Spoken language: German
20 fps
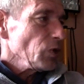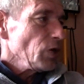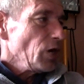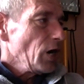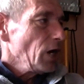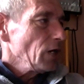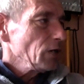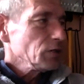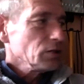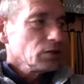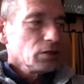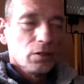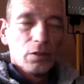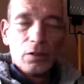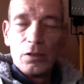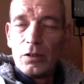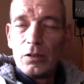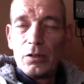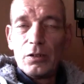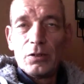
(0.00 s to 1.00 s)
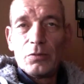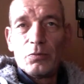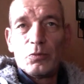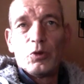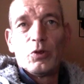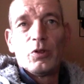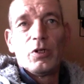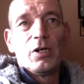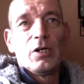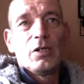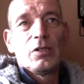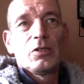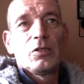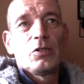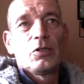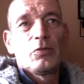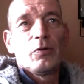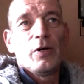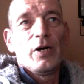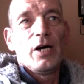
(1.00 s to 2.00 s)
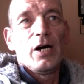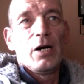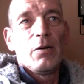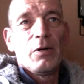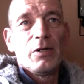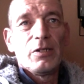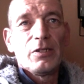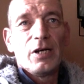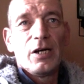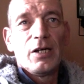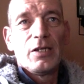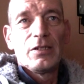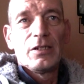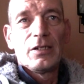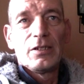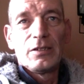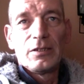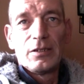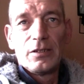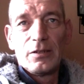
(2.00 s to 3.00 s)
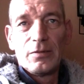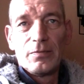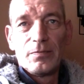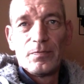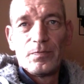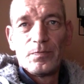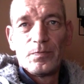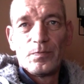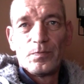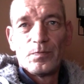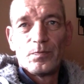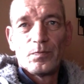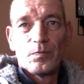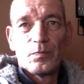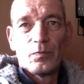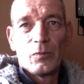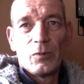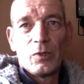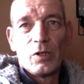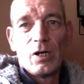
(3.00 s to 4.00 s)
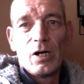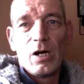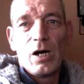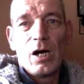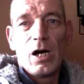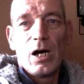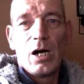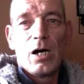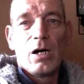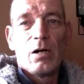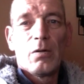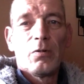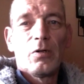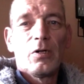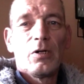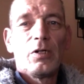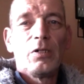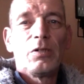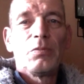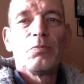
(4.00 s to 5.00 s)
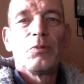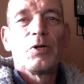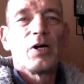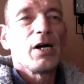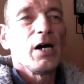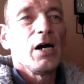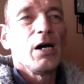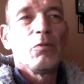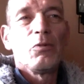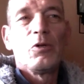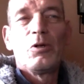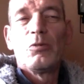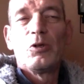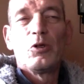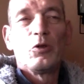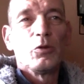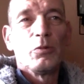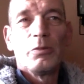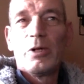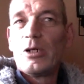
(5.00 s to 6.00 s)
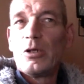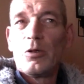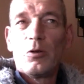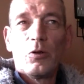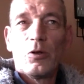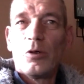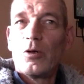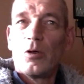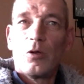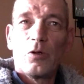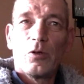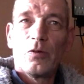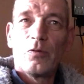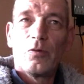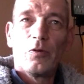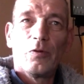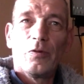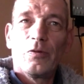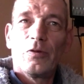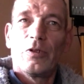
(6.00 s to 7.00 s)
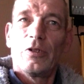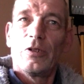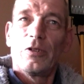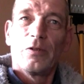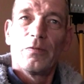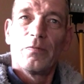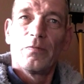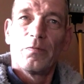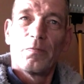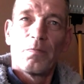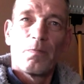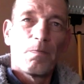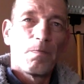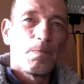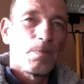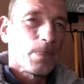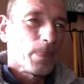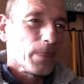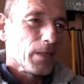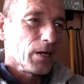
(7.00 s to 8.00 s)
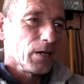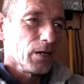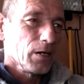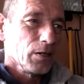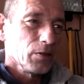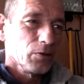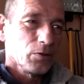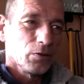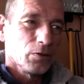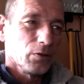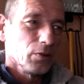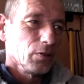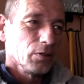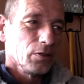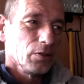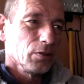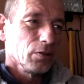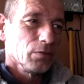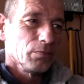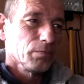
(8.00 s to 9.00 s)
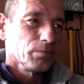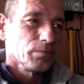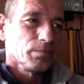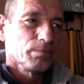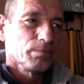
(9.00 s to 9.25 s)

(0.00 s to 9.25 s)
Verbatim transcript: hatte in diesem Monat zwei Arbeitseinsätze, aber ich bekam immer nur meine 9,50 Euro. Also ähm,